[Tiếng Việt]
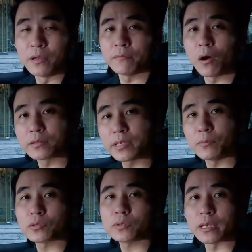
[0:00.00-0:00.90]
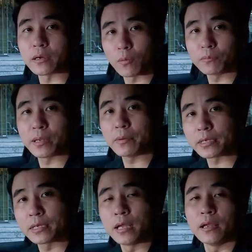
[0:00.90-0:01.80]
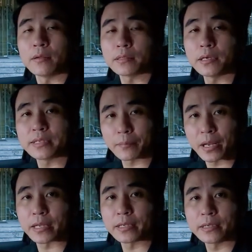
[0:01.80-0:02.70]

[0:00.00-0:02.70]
họ chi một số tiền khủng để mình chơi chậm này